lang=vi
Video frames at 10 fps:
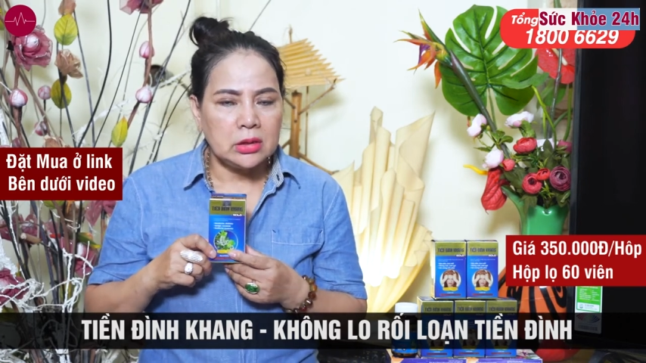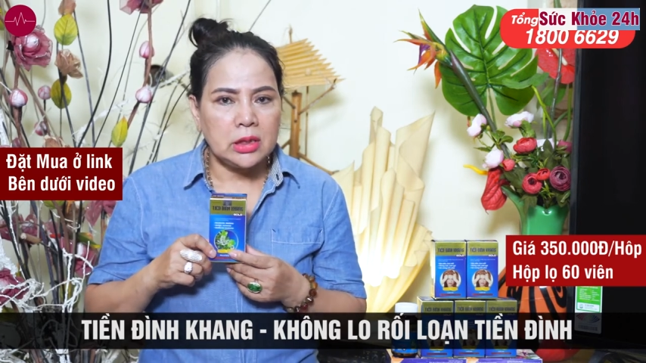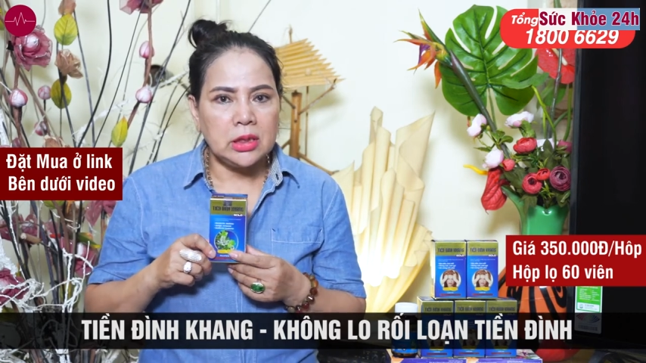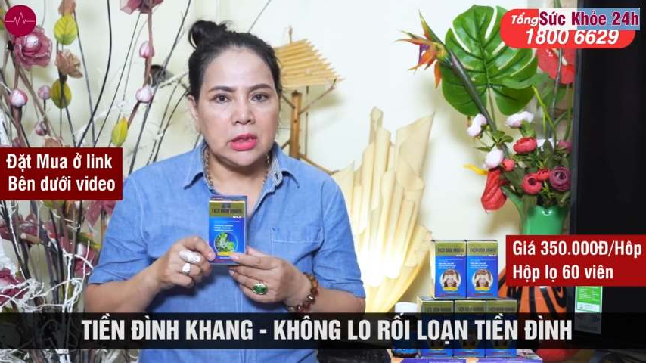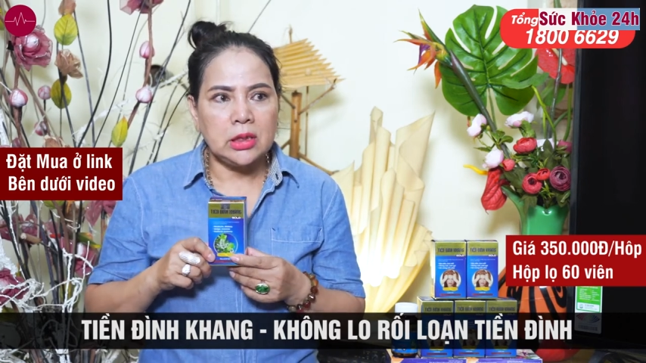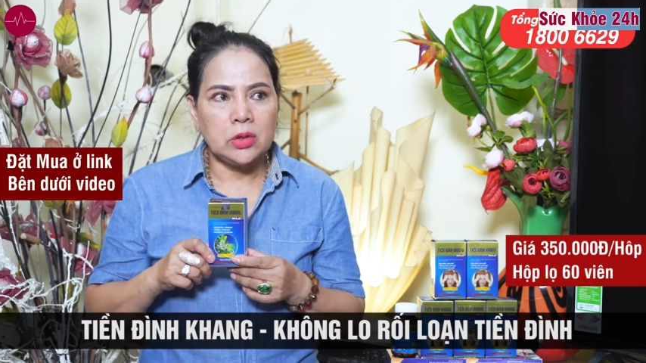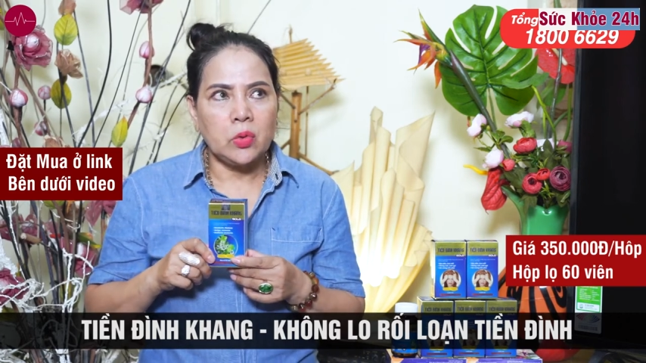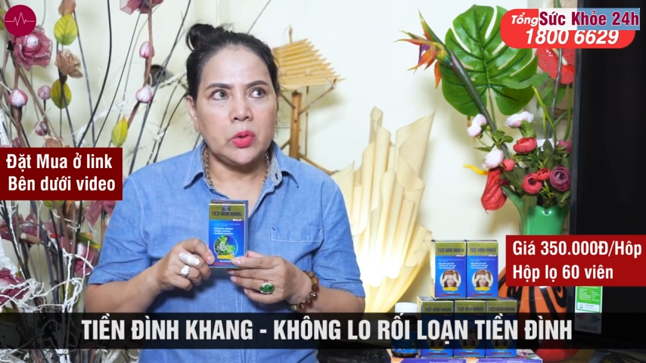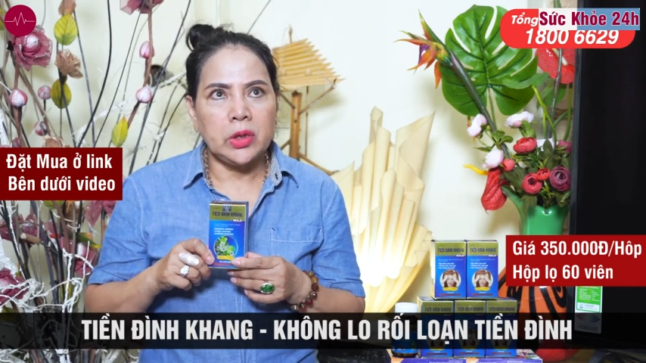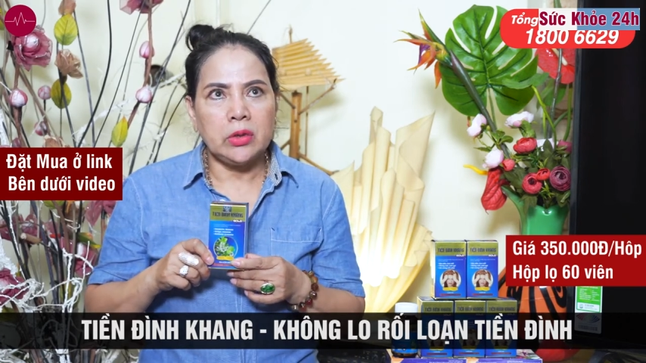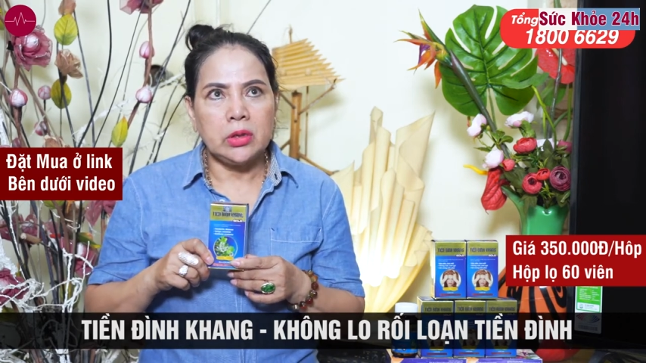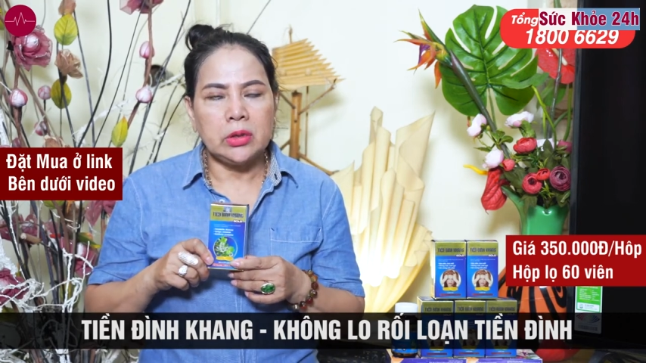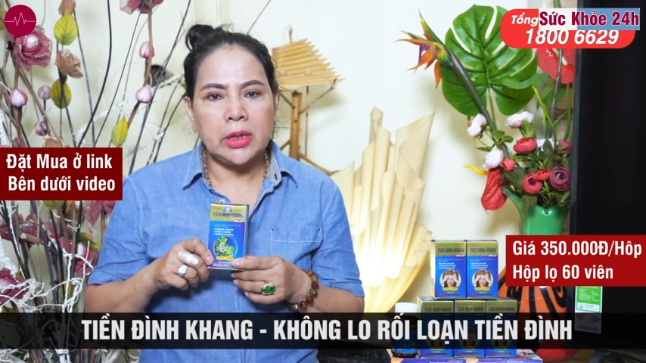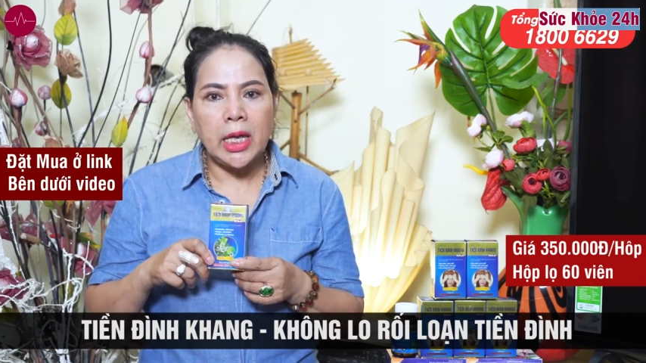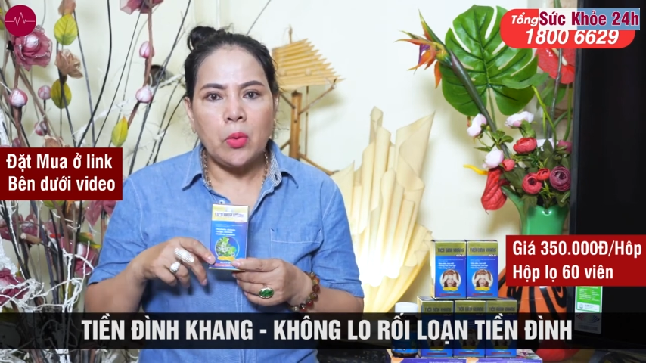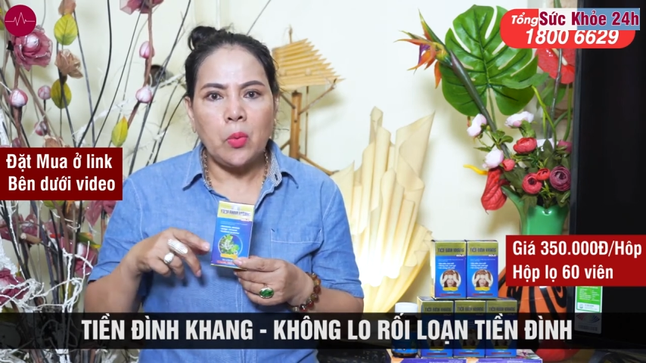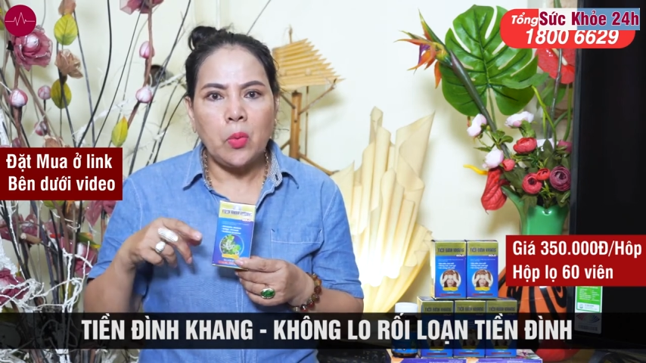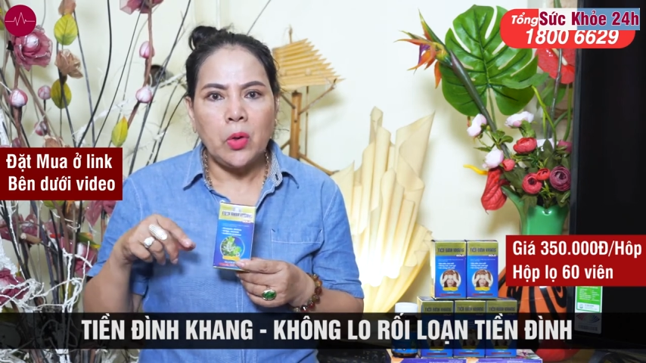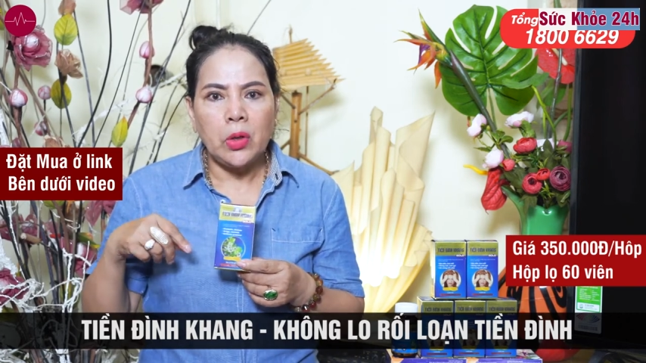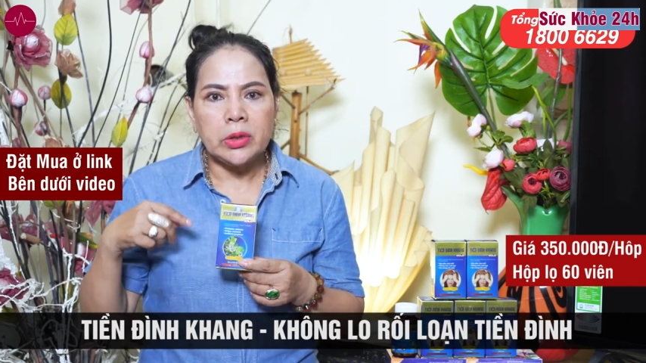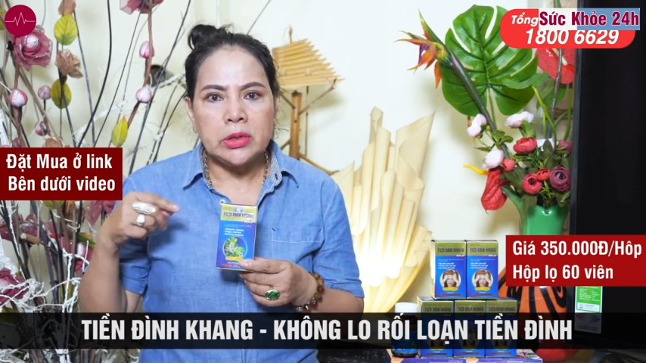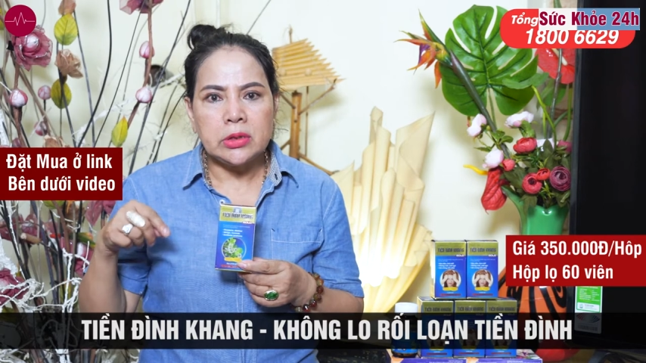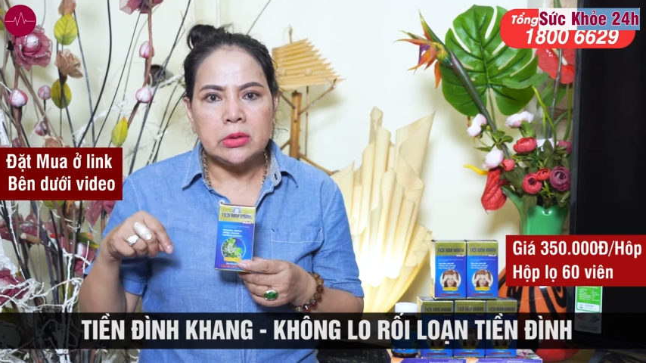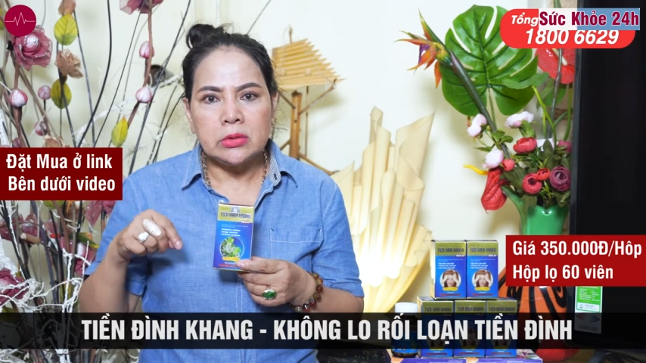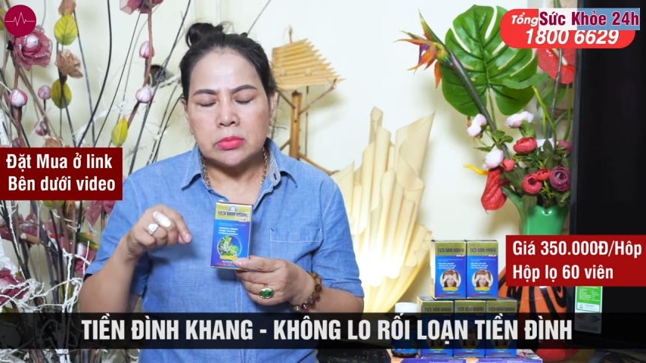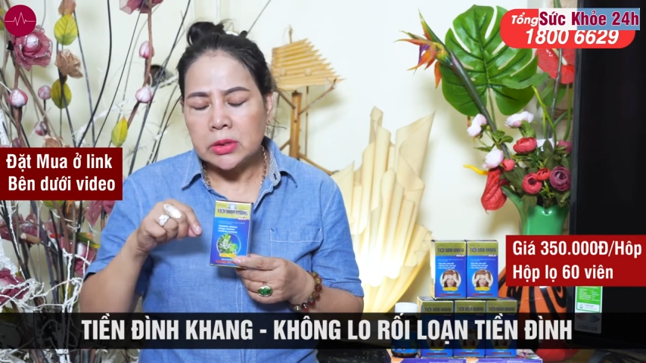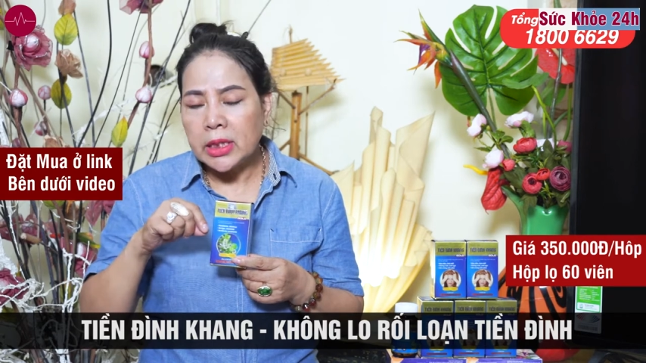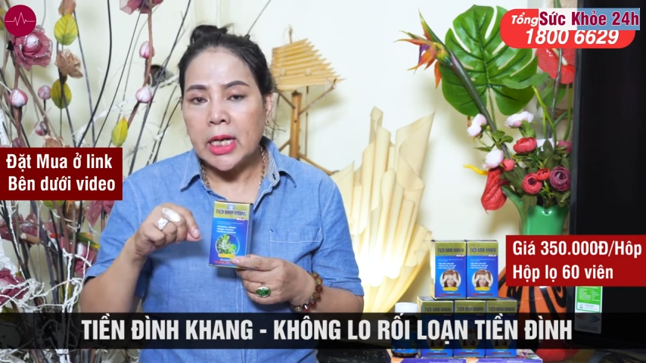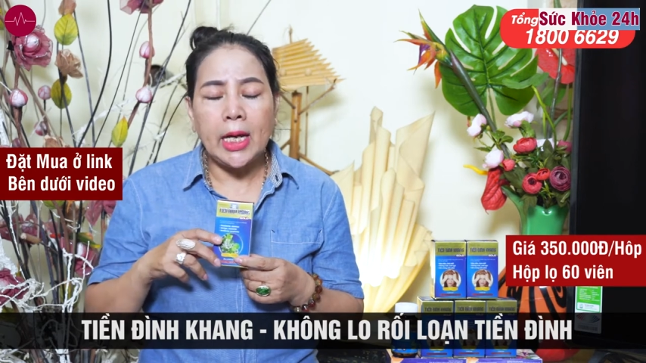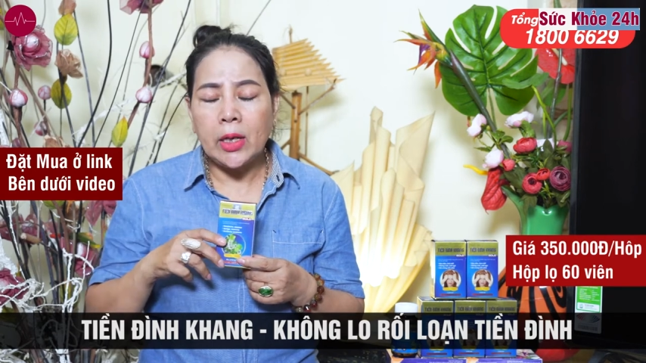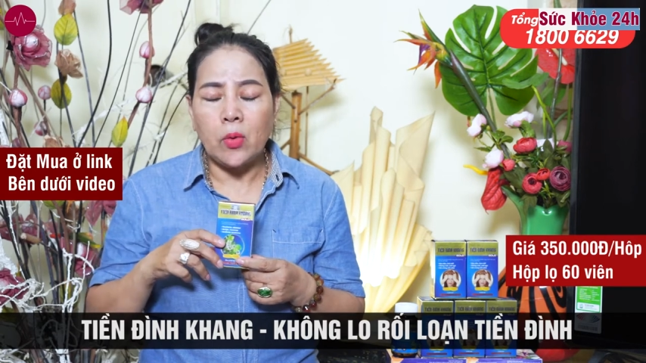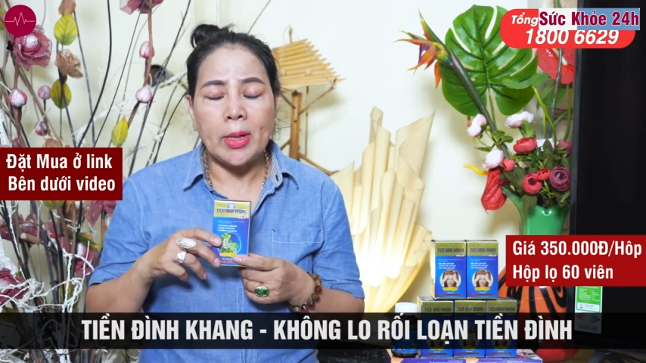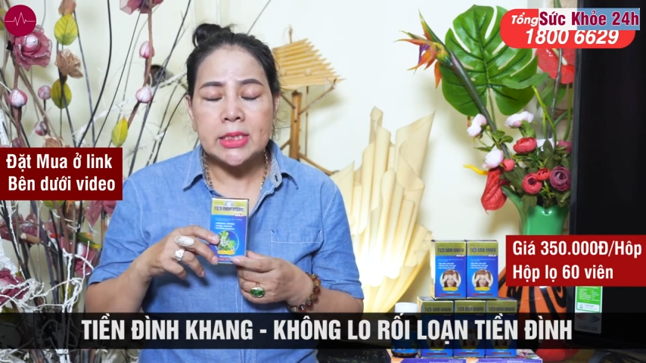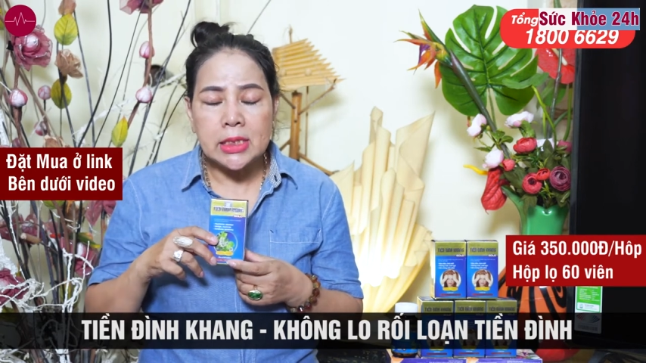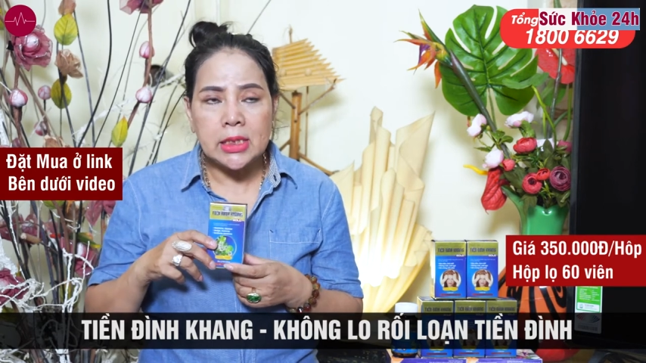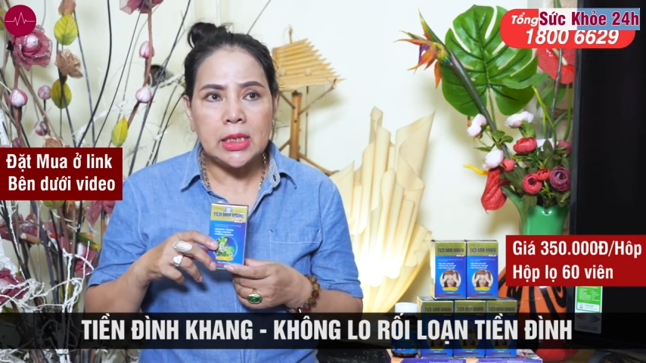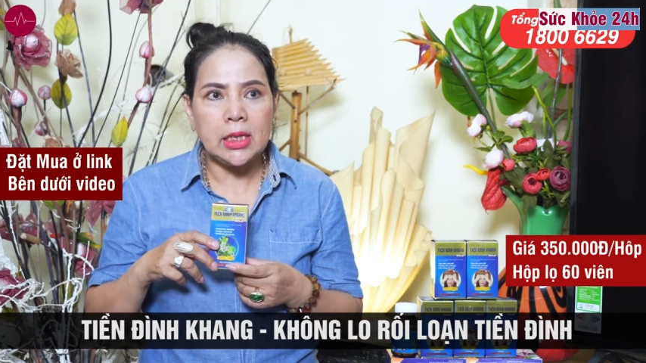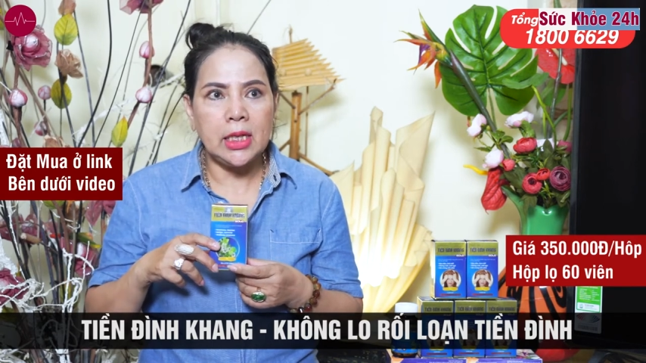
thế thì tôi theo như cái kê của bác sĩ ấy,